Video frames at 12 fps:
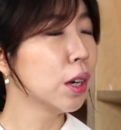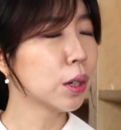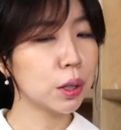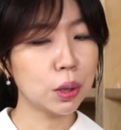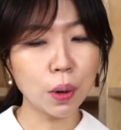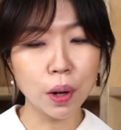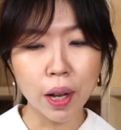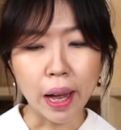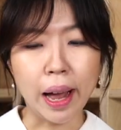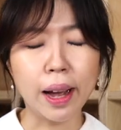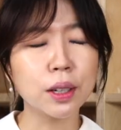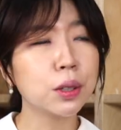그래서,
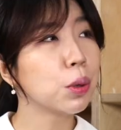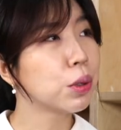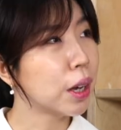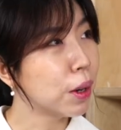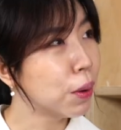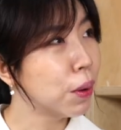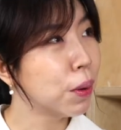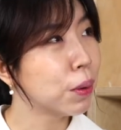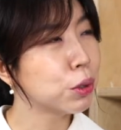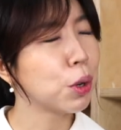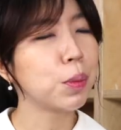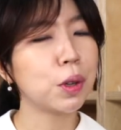아, 그러세요.
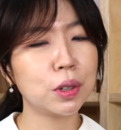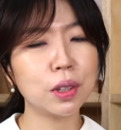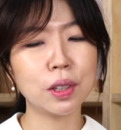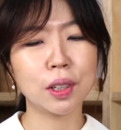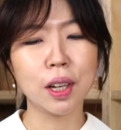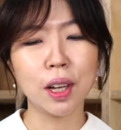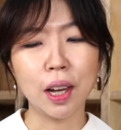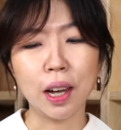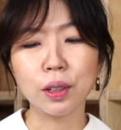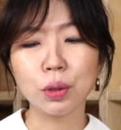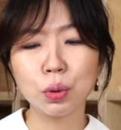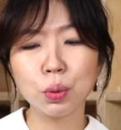음. 그러면은,
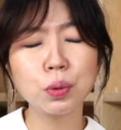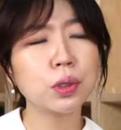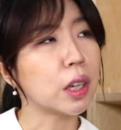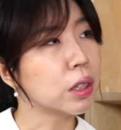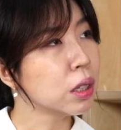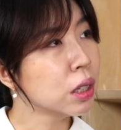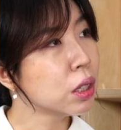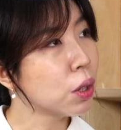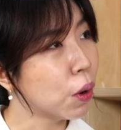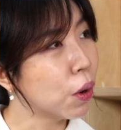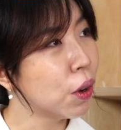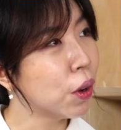아, 두 분 다
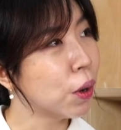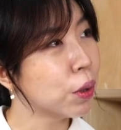쓰시죠.